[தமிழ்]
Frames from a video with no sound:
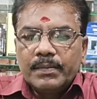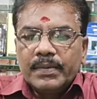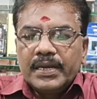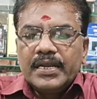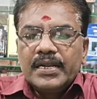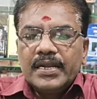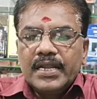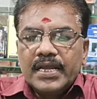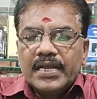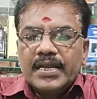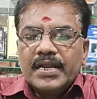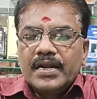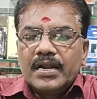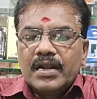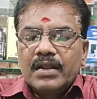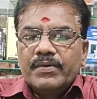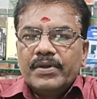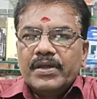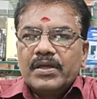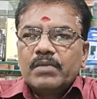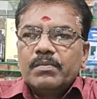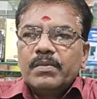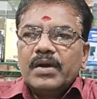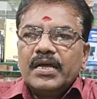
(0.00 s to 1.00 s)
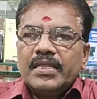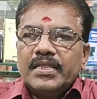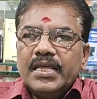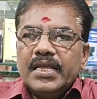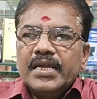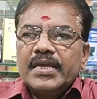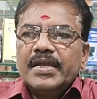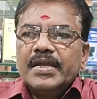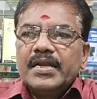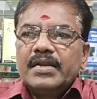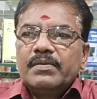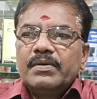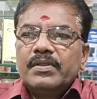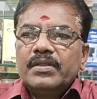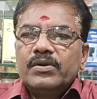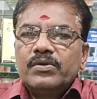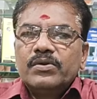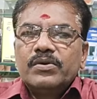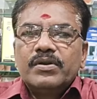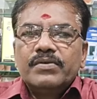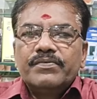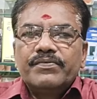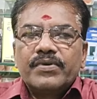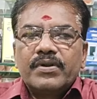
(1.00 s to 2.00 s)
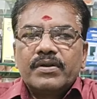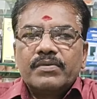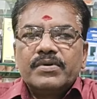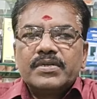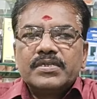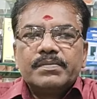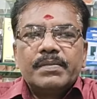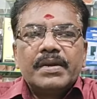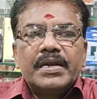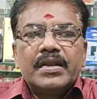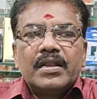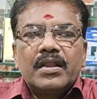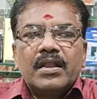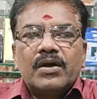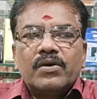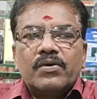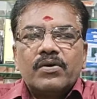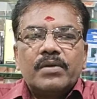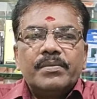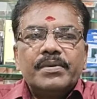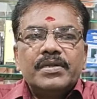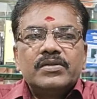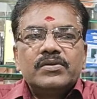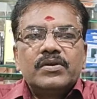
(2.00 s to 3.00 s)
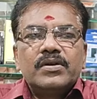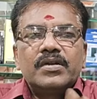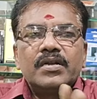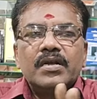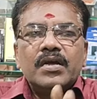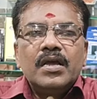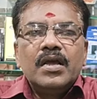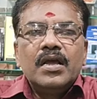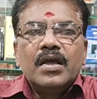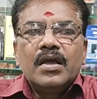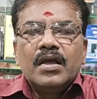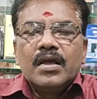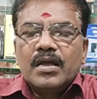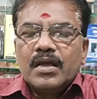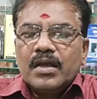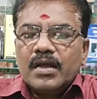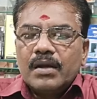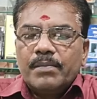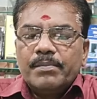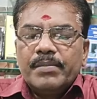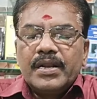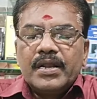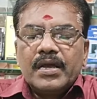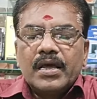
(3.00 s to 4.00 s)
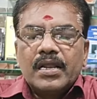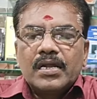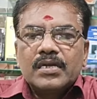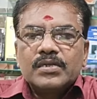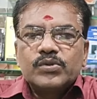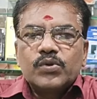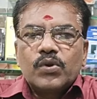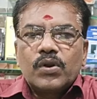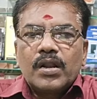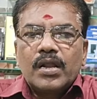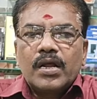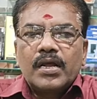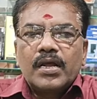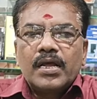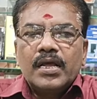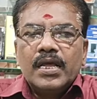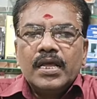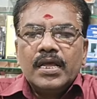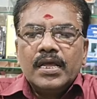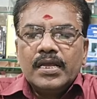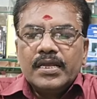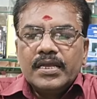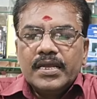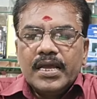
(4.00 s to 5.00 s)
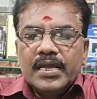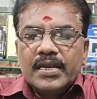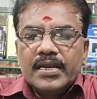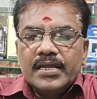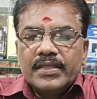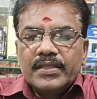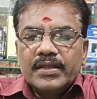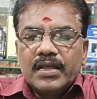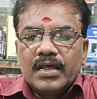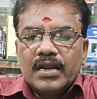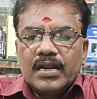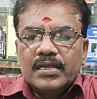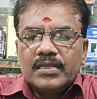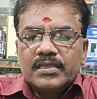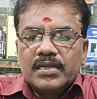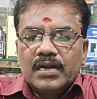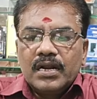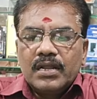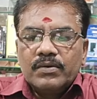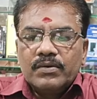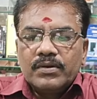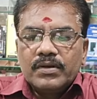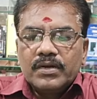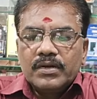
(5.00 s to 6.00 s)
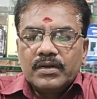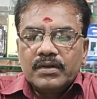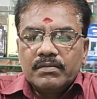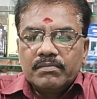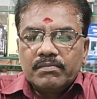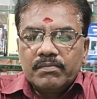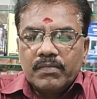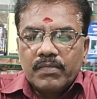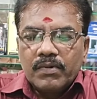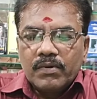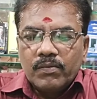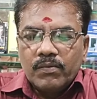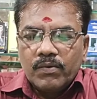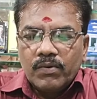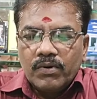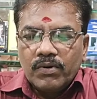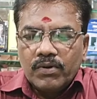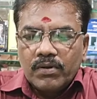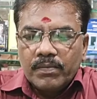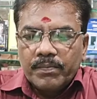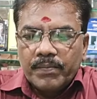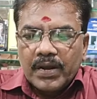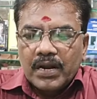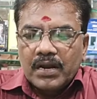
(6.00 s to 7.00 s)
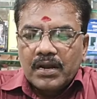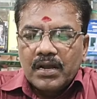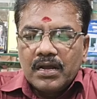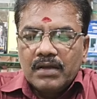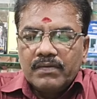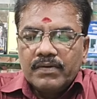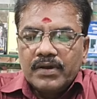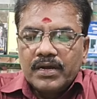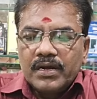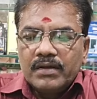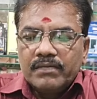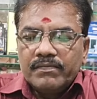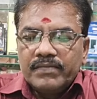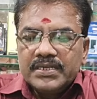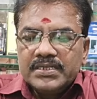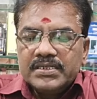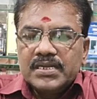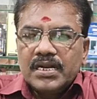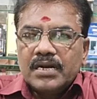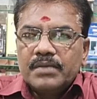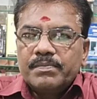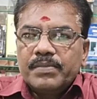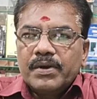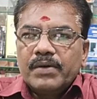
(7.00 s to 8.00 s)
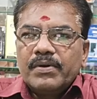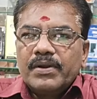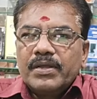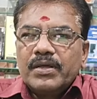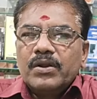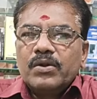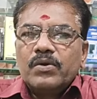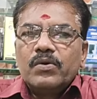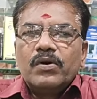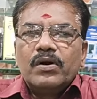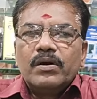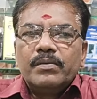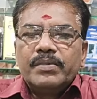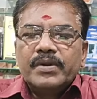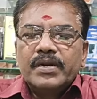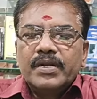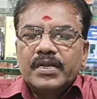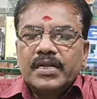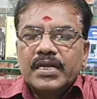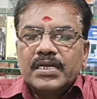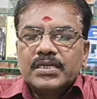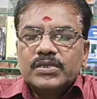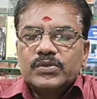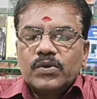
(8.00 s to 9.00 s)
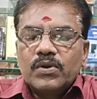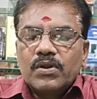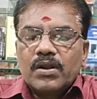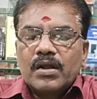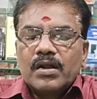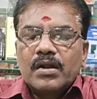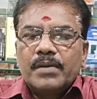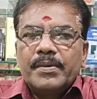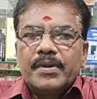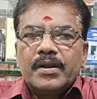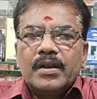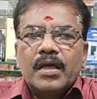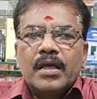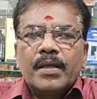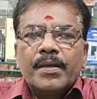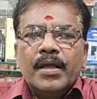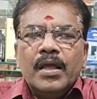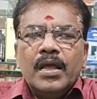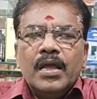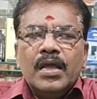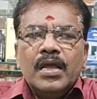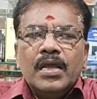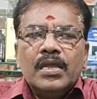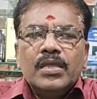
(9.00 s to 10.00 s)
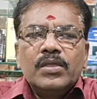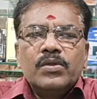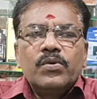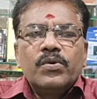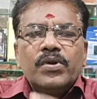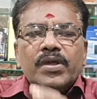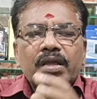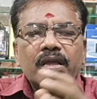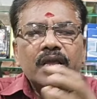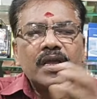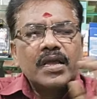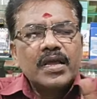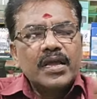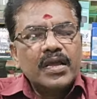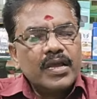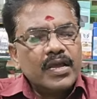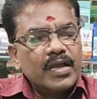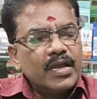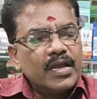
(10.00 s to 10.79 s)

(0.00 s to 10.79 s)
நம்ம என்ன ஹீட்டில் வைக்கிறோமோ அதே ஹீட் வந்து டுவெண்ட்டி ஃபோர் ஹவர்ஸ் மெயின்டைன் ஆகும் அப்படின்னு சொல்லிட்டு கம்பெனிக்காரங்க சொல்கிறாங்க ஏன் எதனால் இந்த அளவுக்கு உங்களுக்கு பக்காவாக விட்ஸ் அண்ட் பவர் இருக்கும் அப்படின்னு ஏன் சொல்கிறாங்க அப்படின்னா என்னுடைய